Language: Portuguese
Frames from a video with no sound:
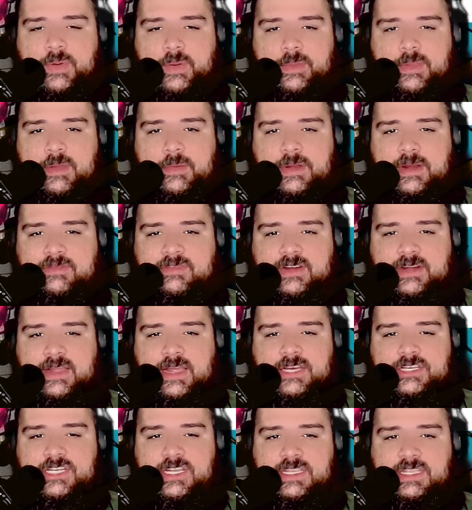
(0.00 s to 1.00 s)
O problema, na
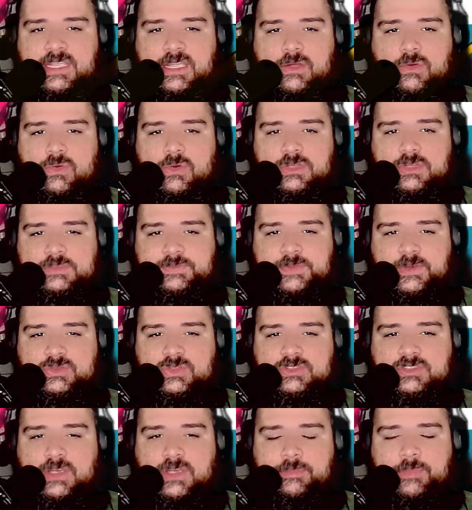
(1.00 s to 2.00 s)
verdade, é que quando as
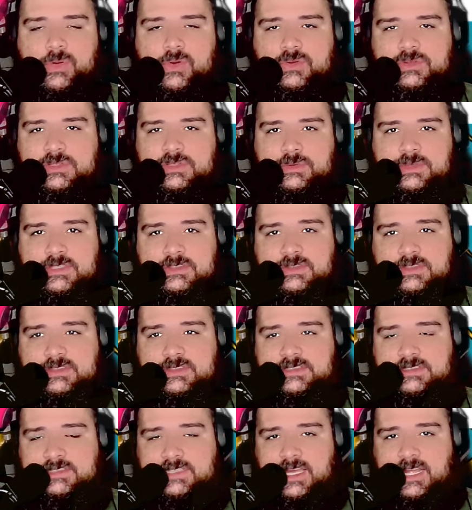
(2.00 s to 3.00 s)
pessoas apontam
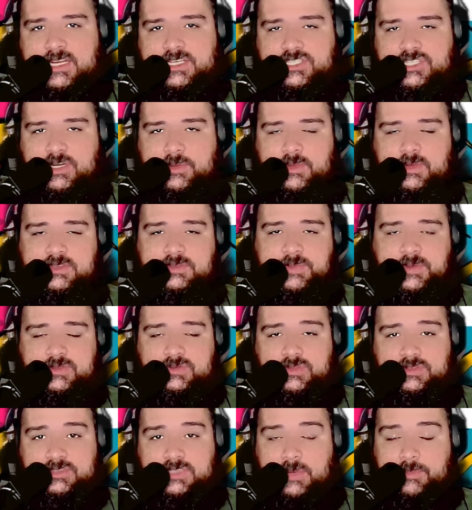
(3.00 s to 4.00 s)
isso, esses caras chamam as
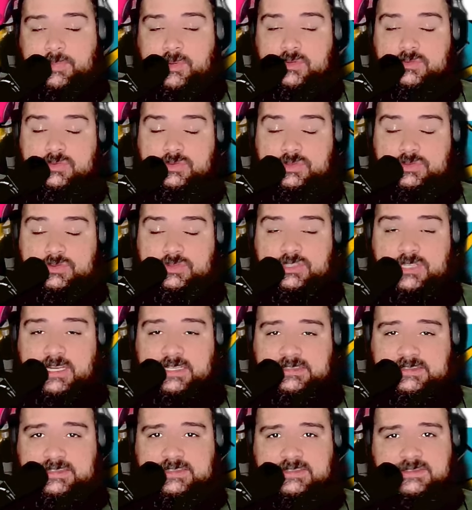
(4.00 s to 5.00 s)
pessoas que apontam isso
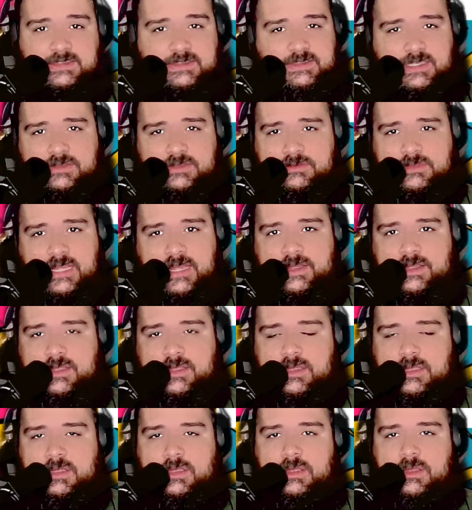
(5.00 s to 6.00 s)
de racistas. E aí não
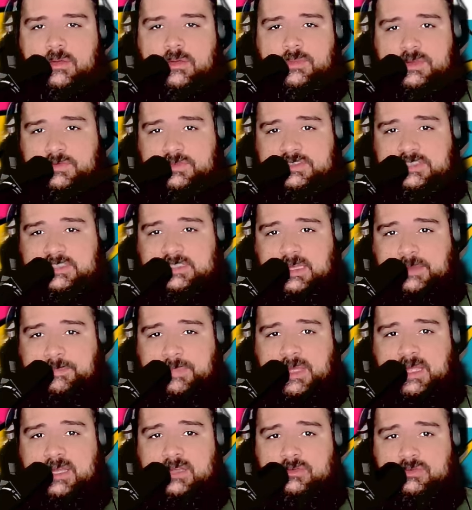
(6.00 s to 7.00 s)
dá. Porque você
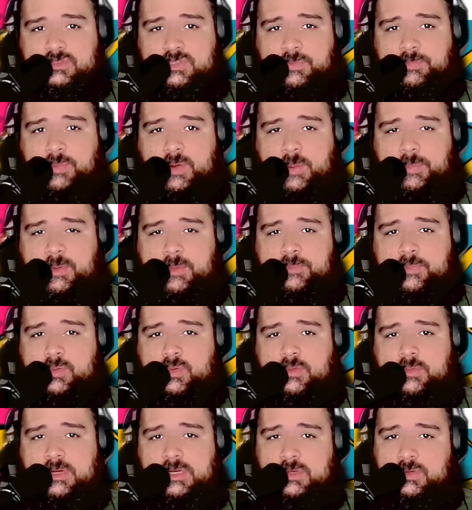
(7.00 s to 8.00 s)
tá pegando o teu próprio
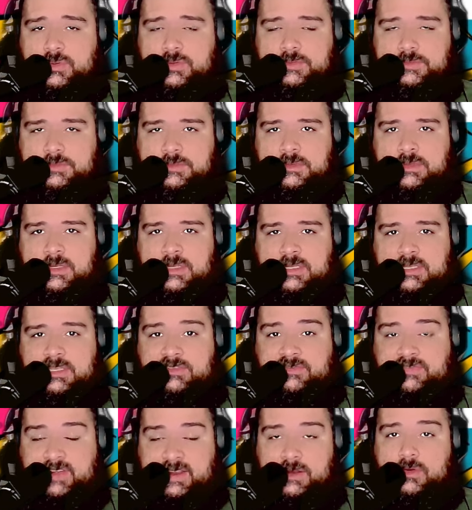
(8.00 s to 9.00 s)
público
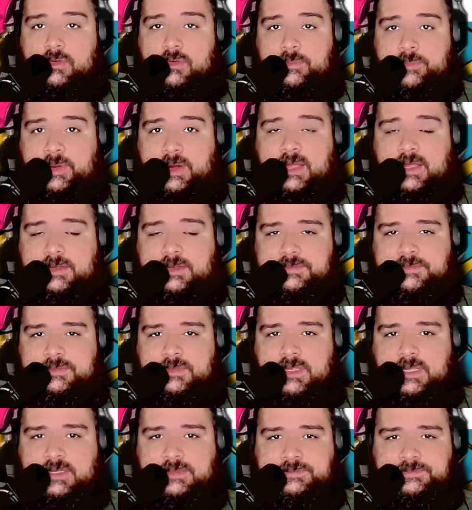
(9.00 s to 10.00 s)
que vai comprar,
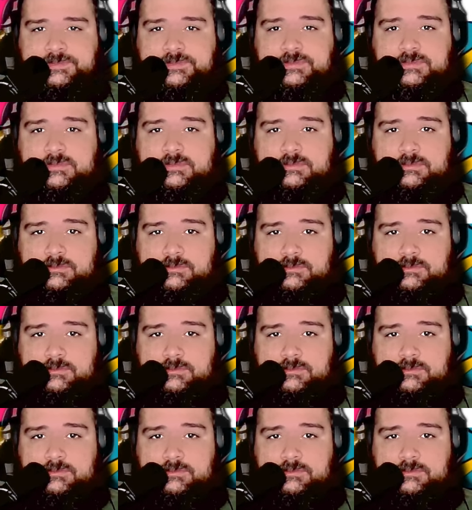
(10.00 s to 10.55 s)
né?